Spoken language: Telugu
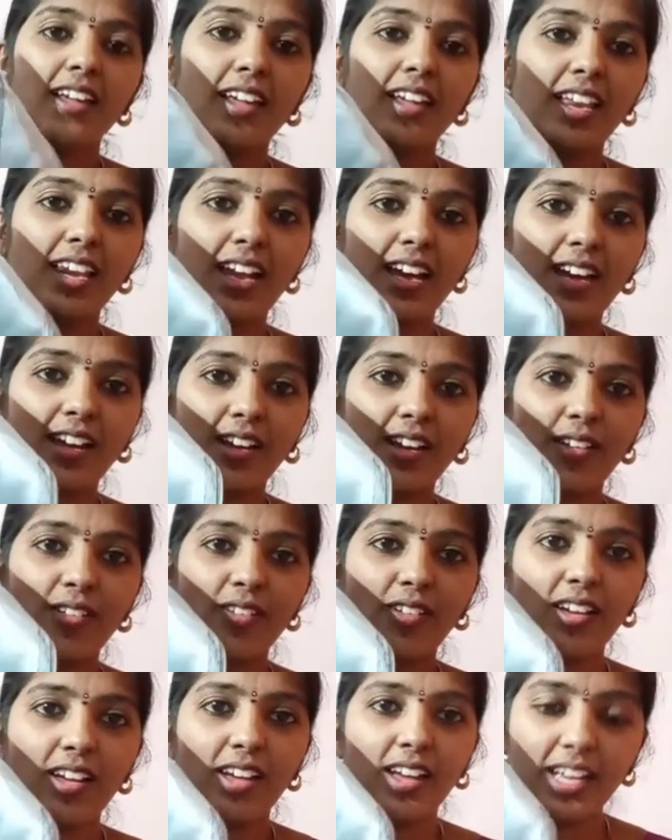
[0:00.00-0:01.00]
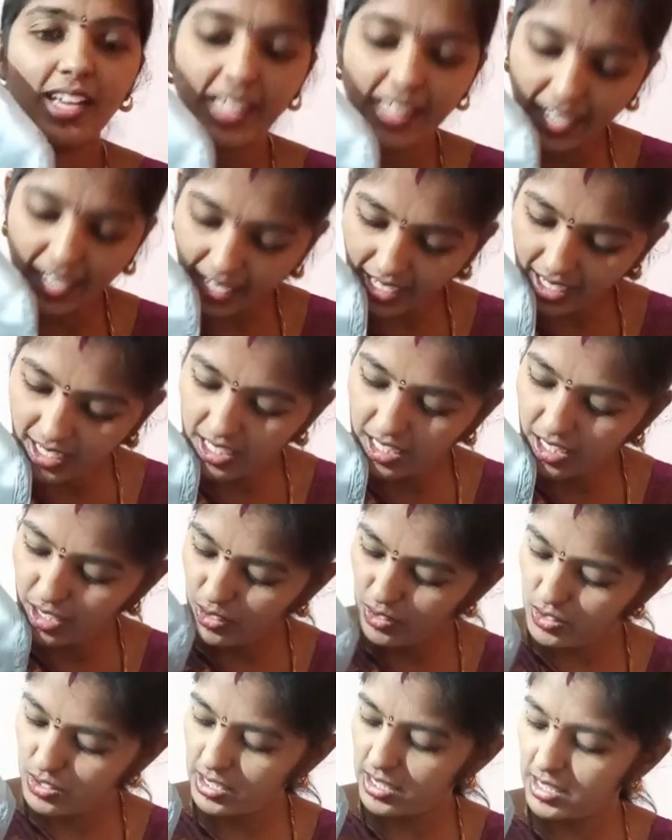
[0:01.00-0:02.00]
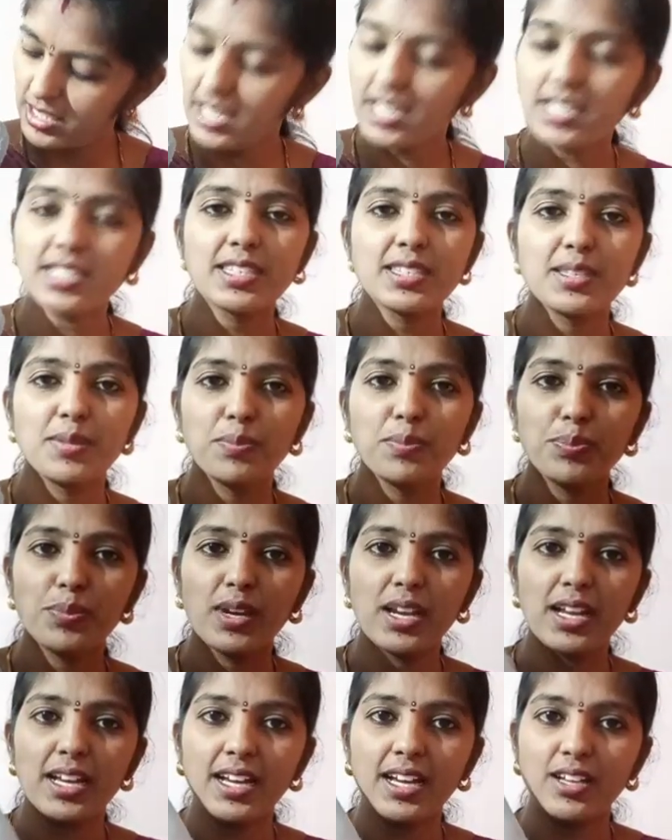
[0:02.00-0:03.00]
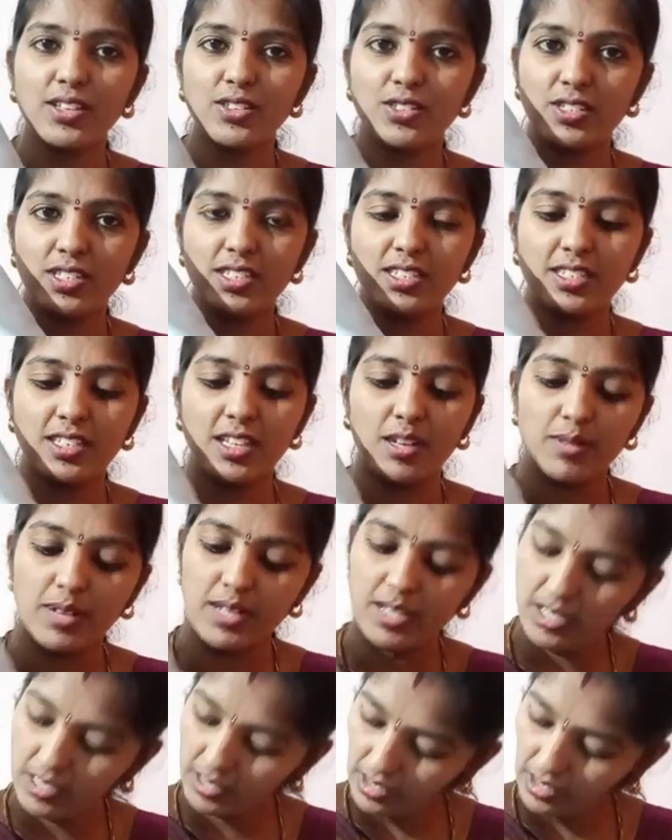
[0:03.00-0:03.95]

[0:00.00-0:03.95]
ఇలా గ్రే కలర్ వచ్చింది సింపుల్గా వచ్చేసింది అనమాట